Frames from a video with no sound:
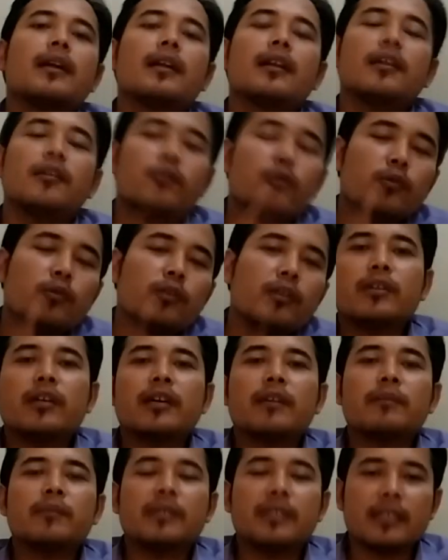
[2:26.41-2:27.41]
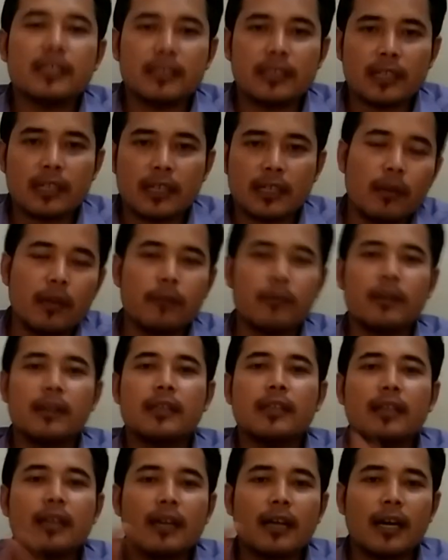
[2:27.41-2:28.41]
ada dunia yang menjadikan bagaimana
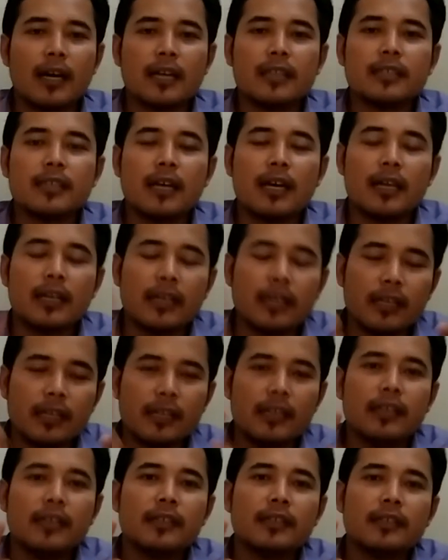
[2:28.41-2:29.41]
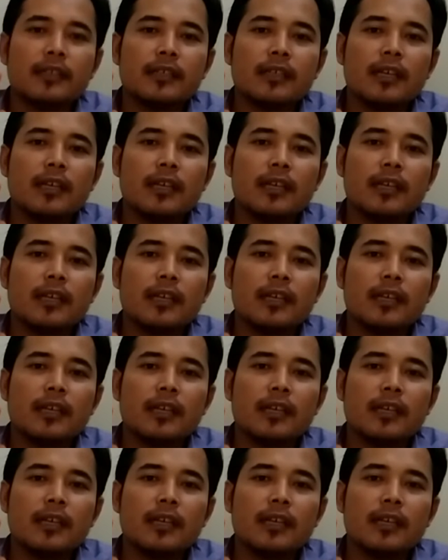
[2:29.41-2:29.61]
tidak guys hari ini